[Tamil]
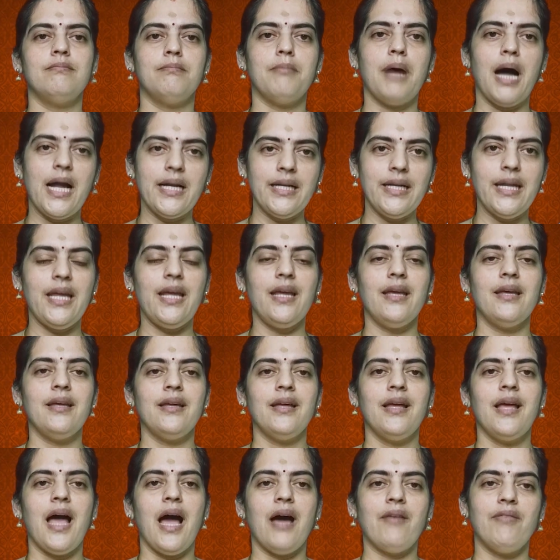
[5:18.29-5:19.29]
மாட்டி
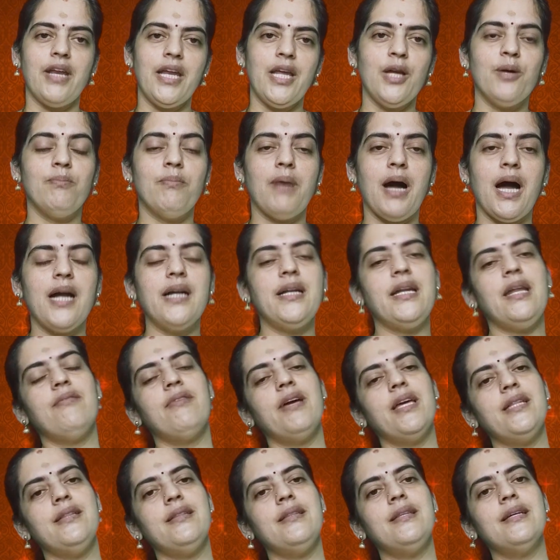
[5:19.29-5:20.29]
அவரையும் மாட்டி
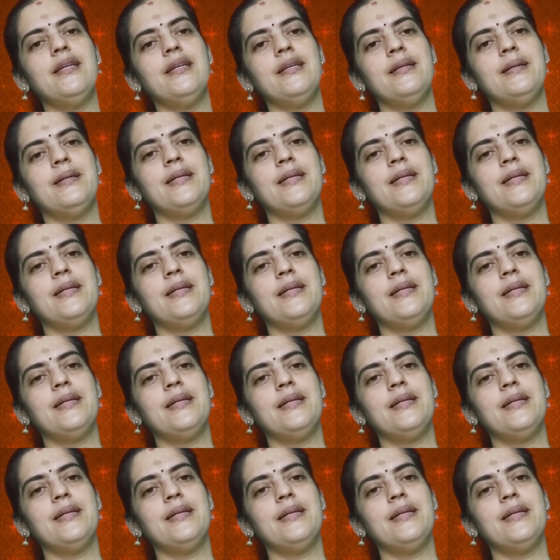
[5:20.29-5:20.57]
வைத்து